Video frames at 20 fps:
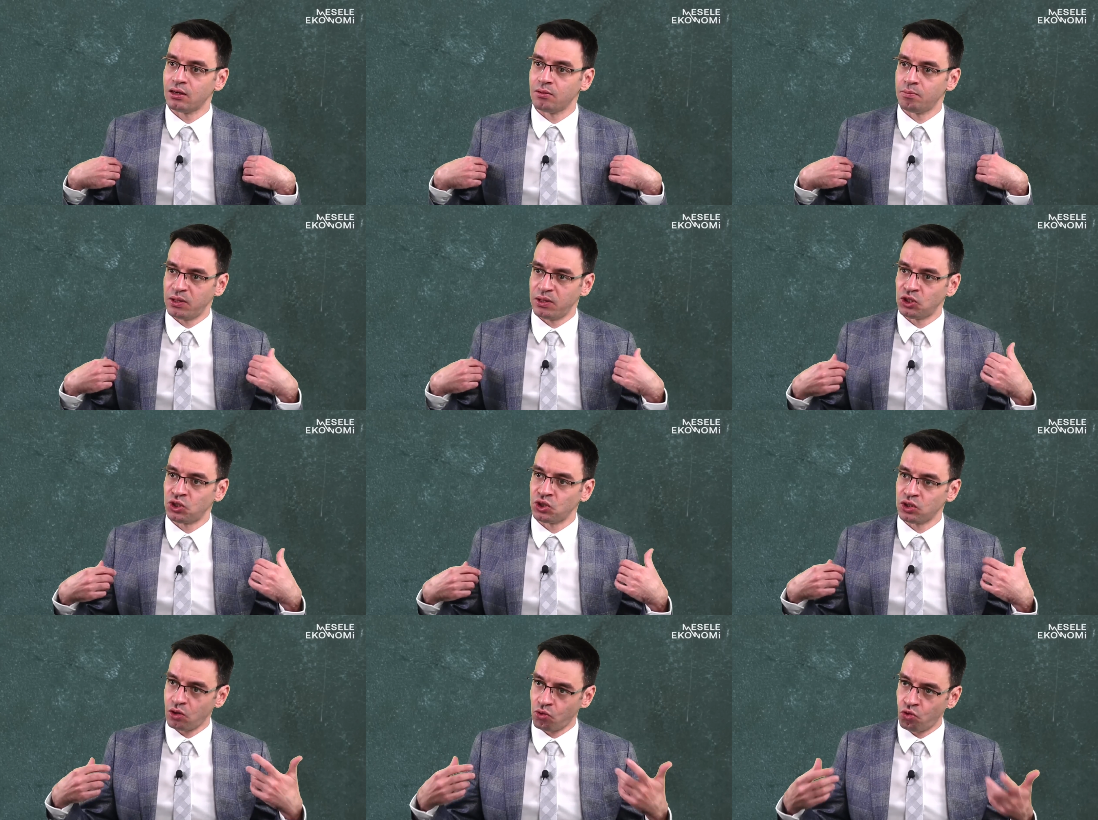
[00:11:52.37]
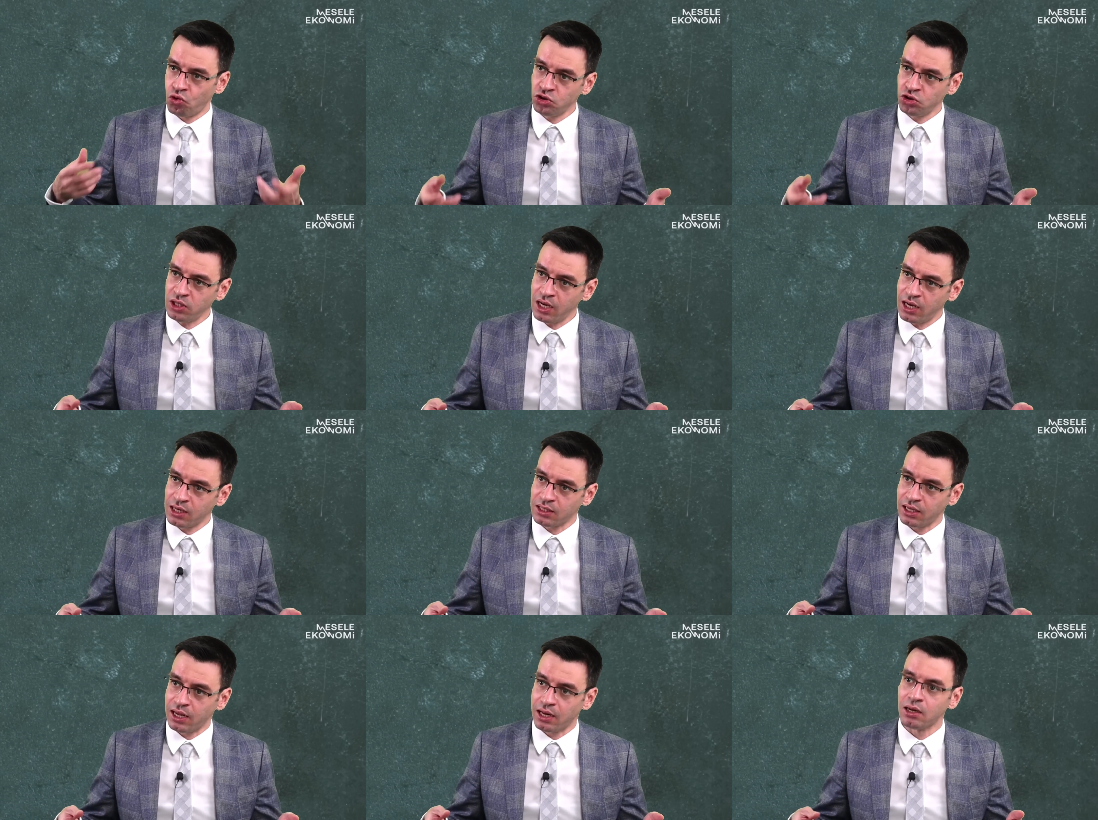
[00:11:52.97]
peşinde
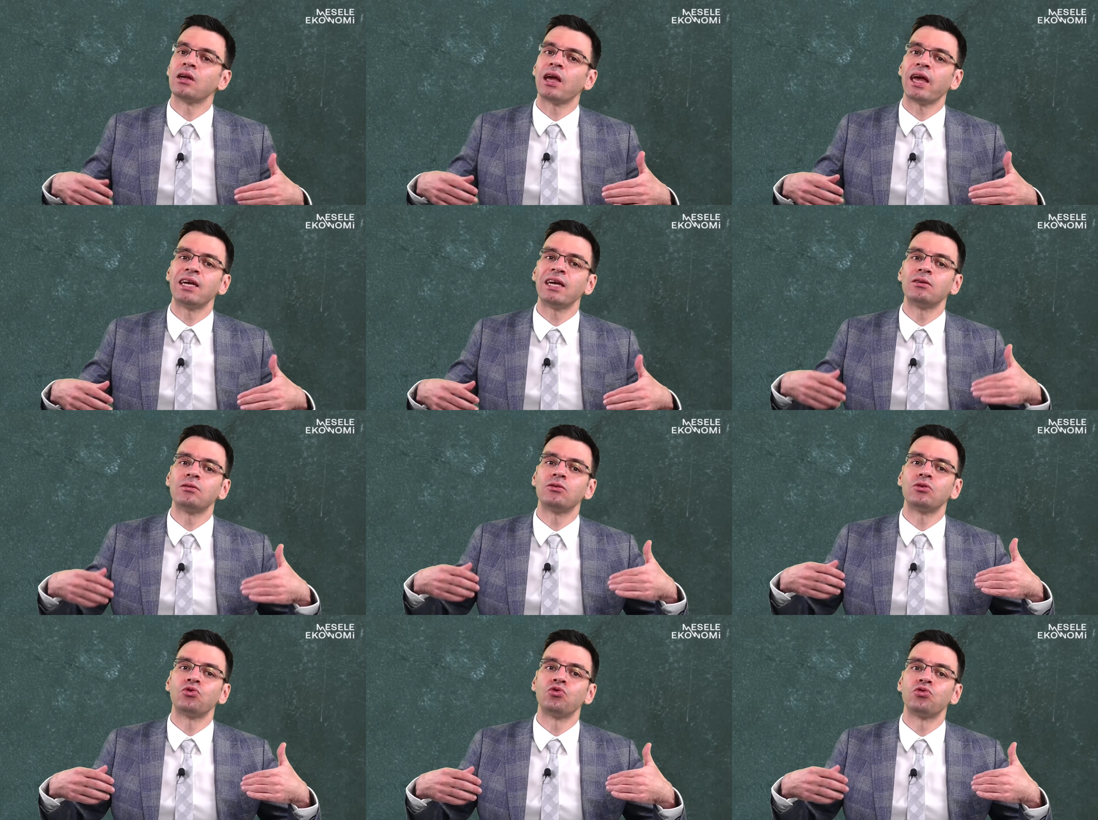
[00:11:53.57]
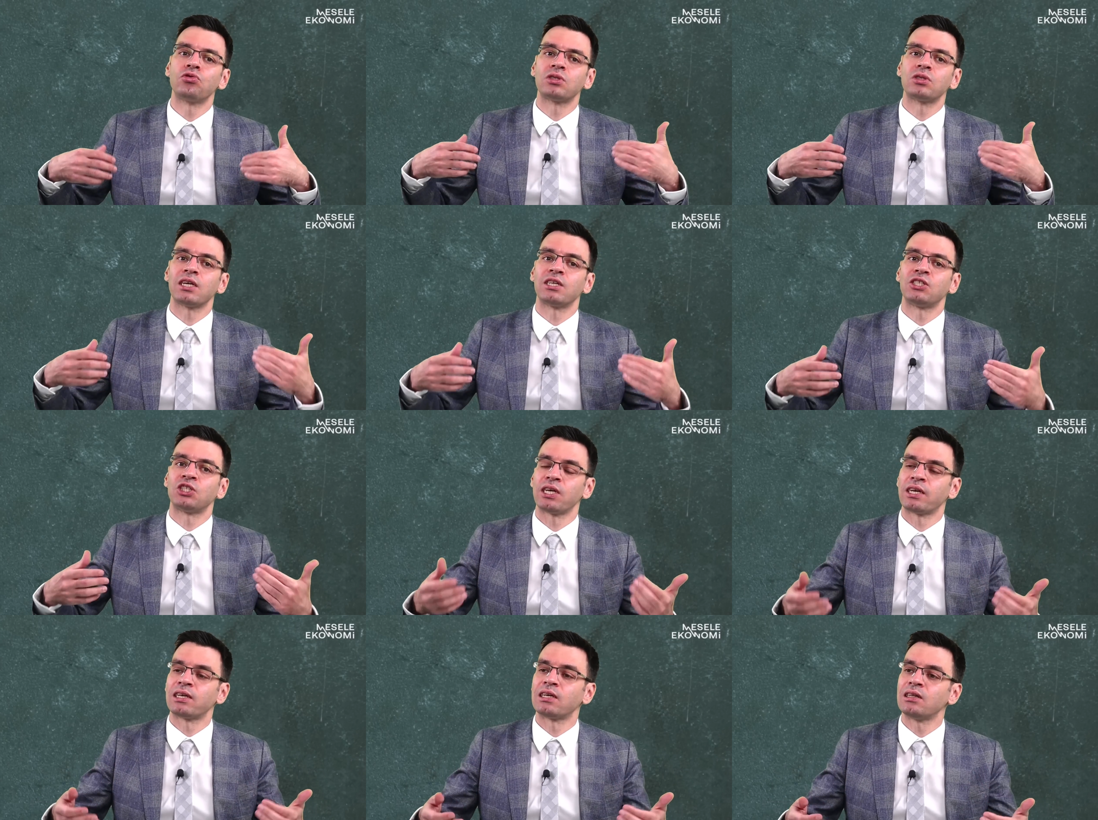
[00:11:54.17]
koşarken en yüksek
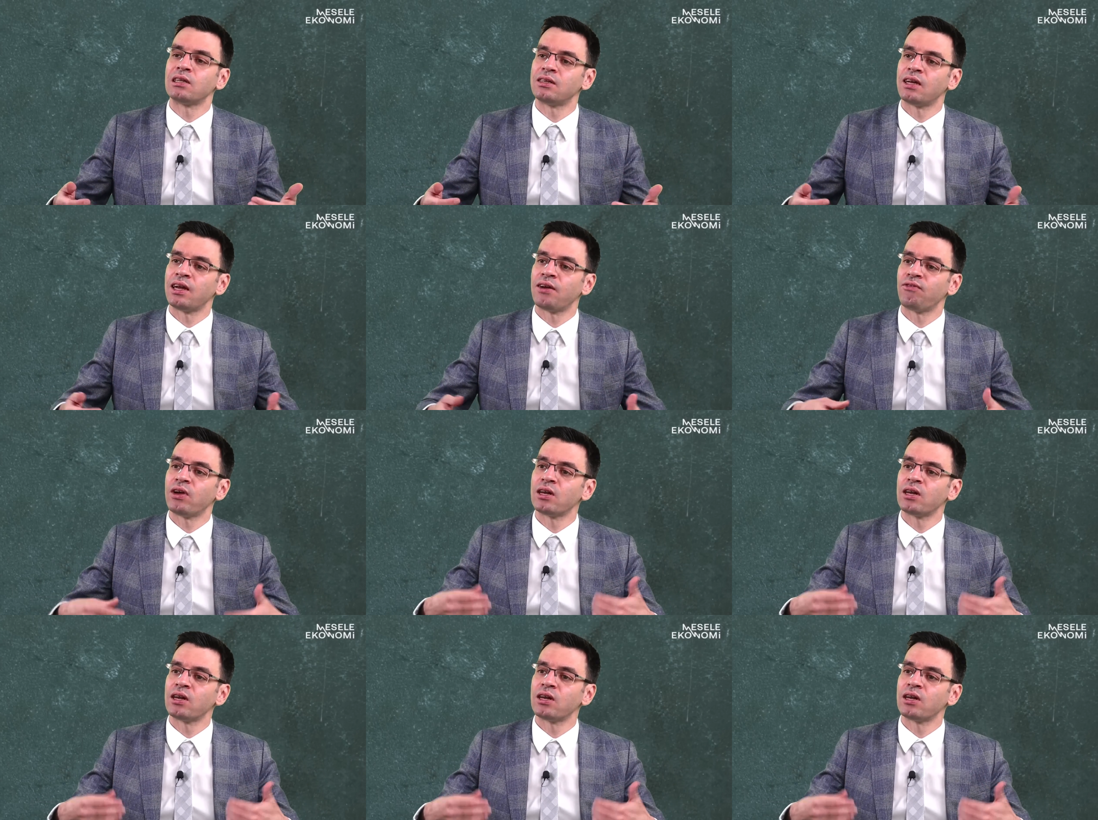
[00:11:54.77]
şekilde,